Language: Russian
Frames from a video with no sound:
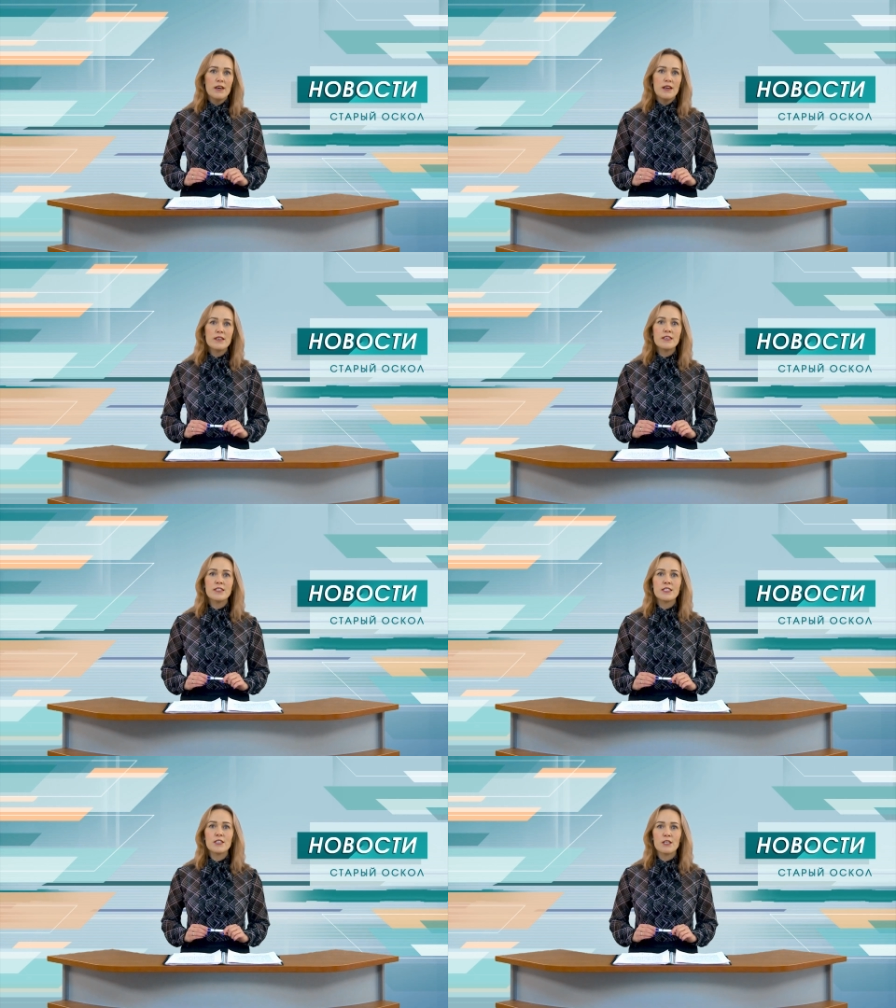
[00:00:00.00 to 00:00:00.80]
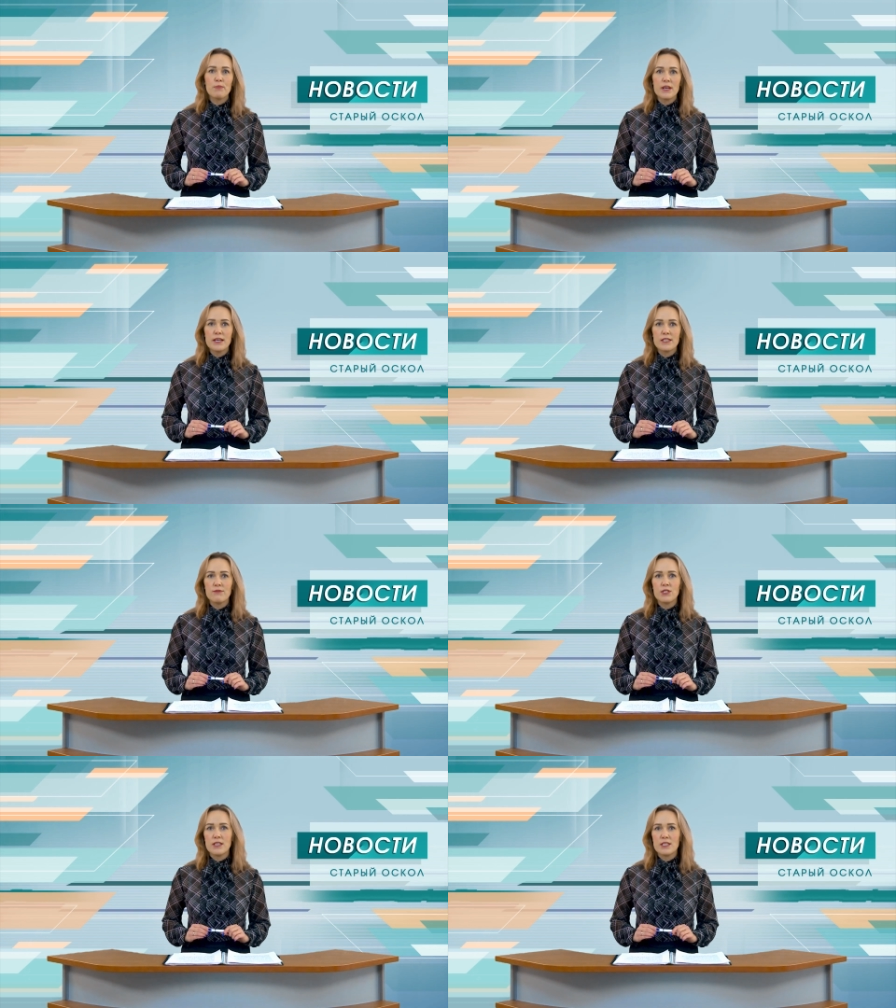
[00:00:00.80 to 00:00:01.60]
Организатор проекта
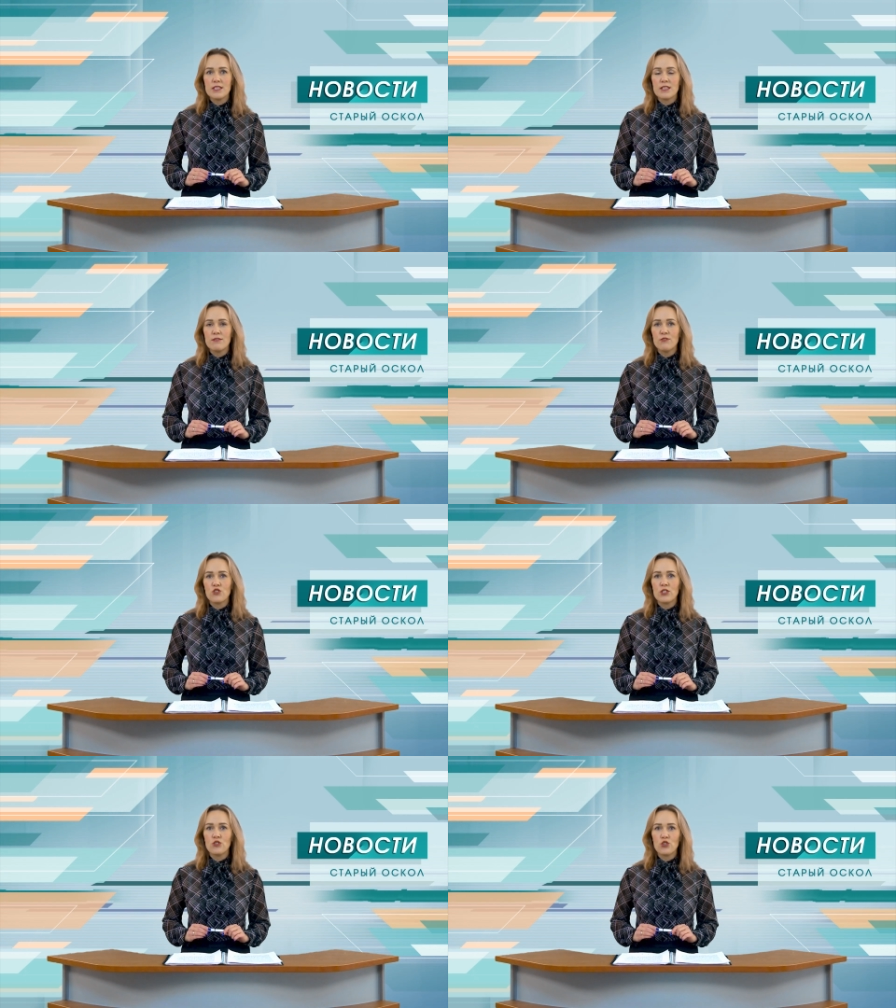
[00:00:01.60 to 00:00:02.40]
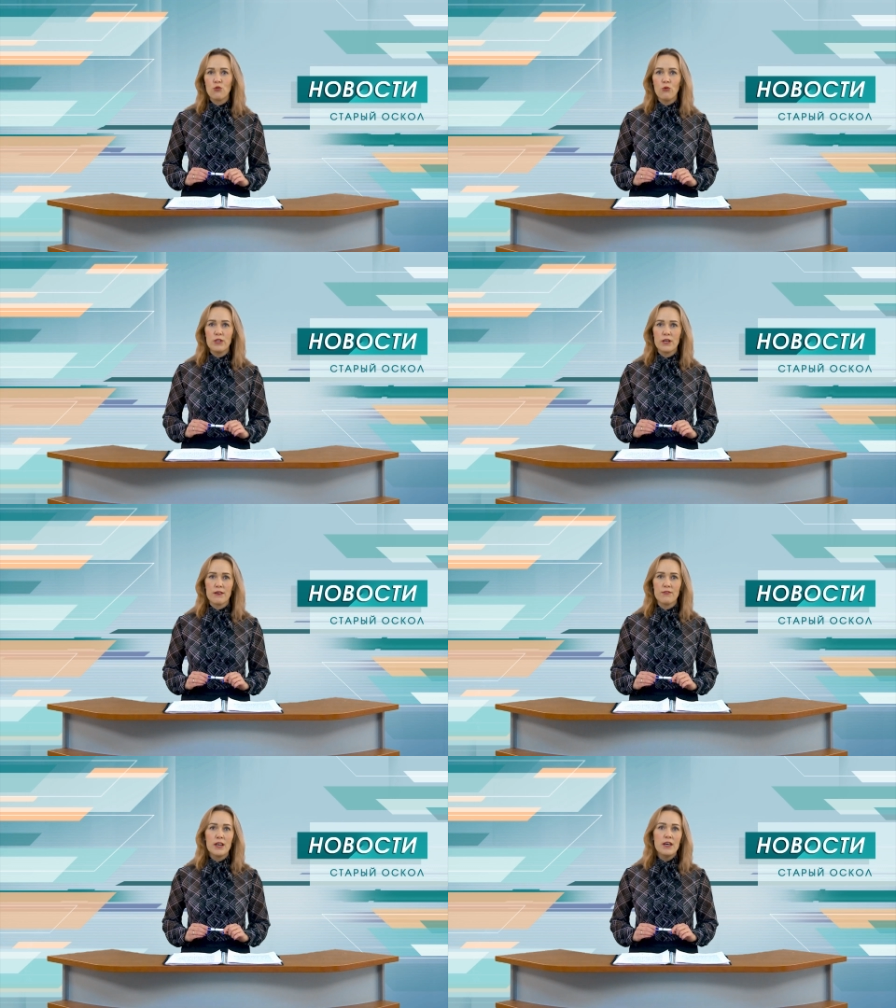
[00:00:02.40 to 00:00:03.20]
«Всероссийское движение школьников»